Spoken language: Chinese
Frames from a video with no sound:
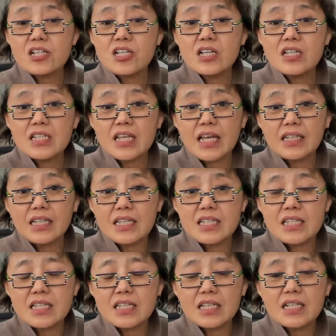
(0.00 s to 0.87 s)
剩下的
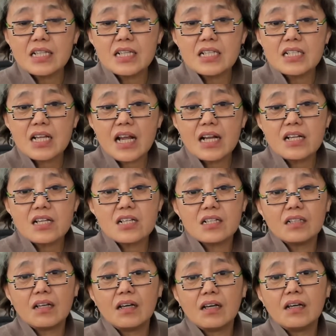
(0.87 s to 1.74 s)
几个战
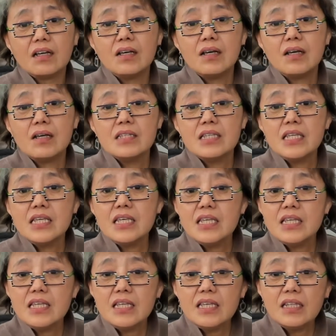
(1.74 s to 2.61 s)
士呢，
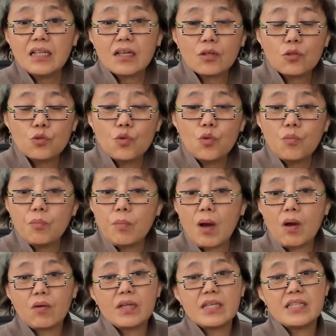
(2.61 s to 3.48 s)
一一的拥
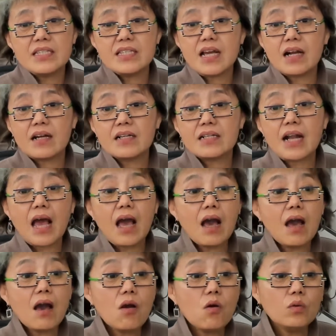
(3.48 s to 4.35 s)
抱了一下，
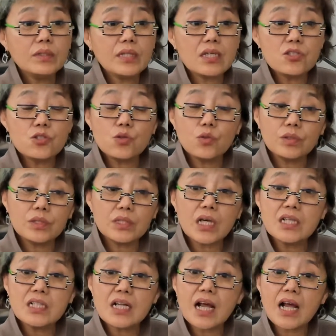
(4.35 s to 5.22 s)
然后呢就
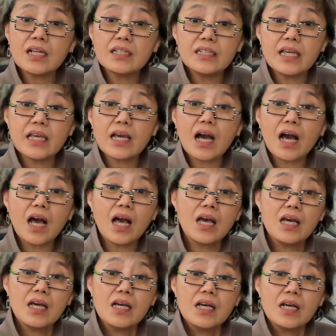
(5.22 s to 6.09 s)
登上了那个。
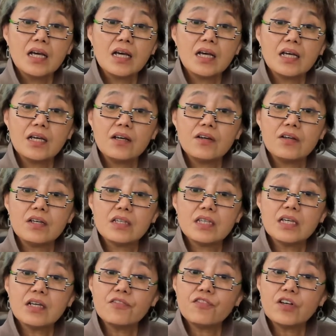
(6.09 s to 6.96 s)
呃，
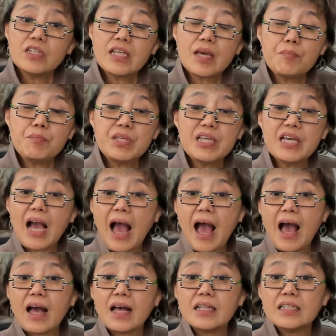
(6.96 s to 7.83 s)
一个丰田皮
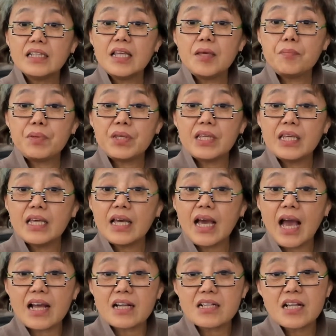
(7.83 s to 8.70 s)
卡，那皮
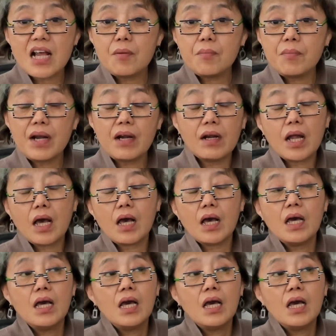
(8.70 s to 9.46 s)
卡上边呢，